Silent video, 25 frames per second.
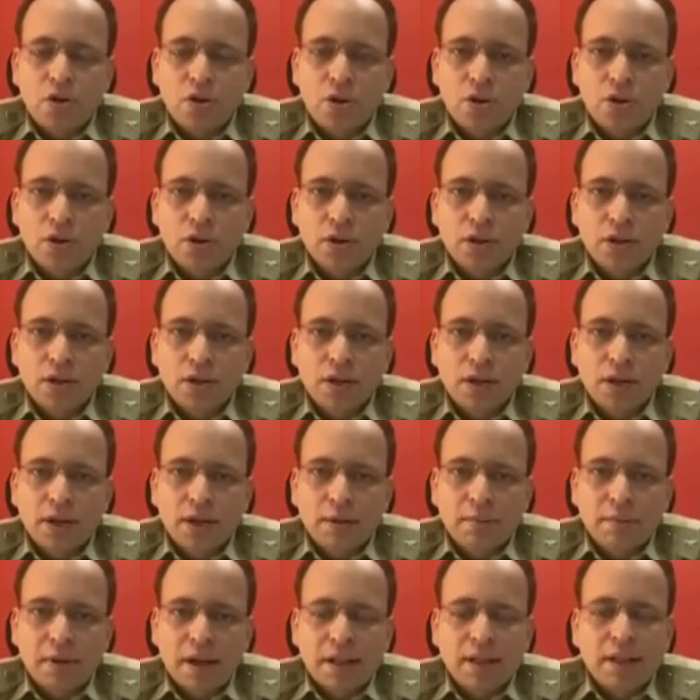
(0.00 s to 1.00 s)
और
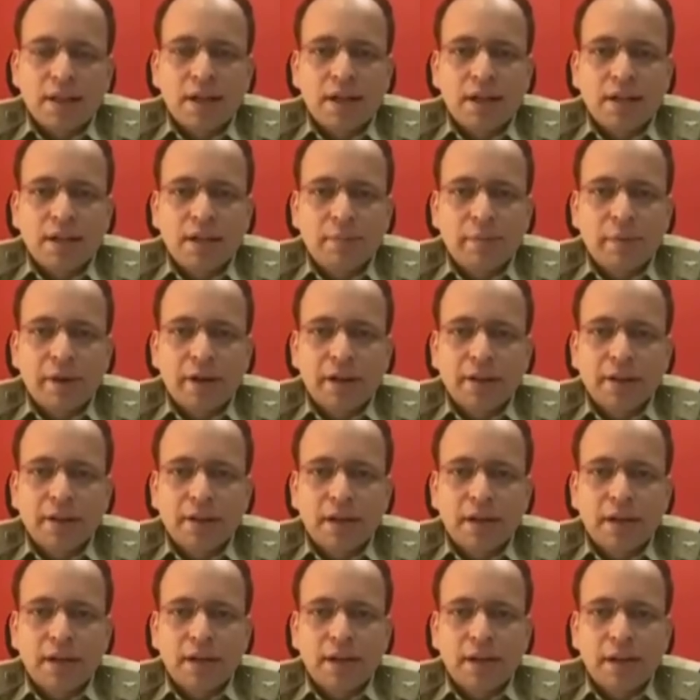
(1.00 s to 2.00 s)
ईमानदारी से मेहनत
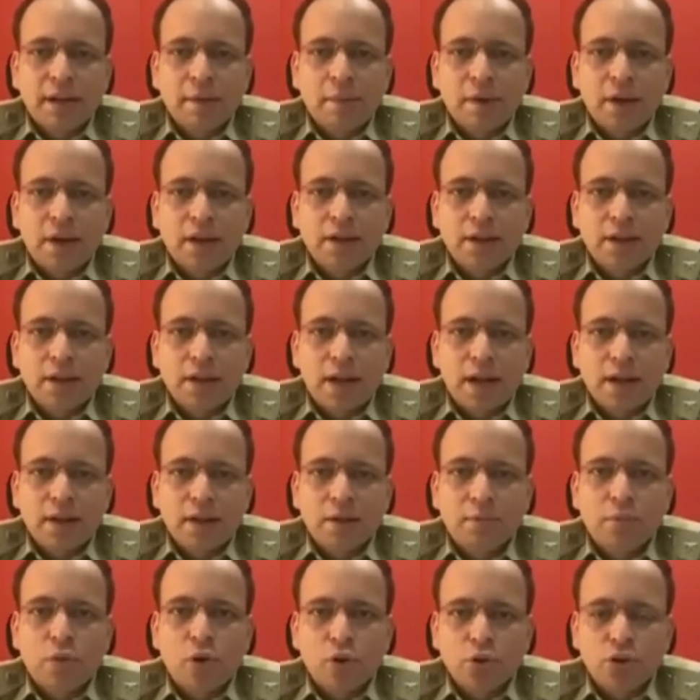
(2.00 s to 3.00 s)
करने के बाद ऐसे
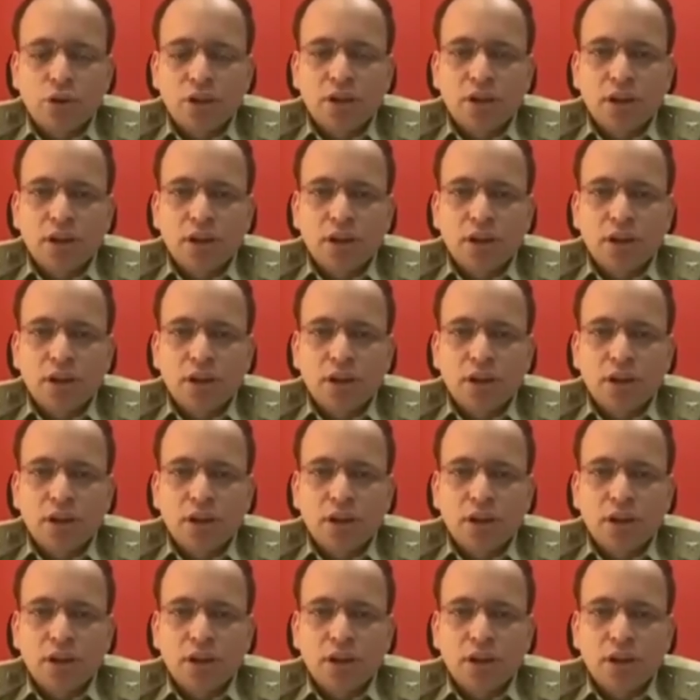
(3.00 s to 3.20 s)
बहुत ही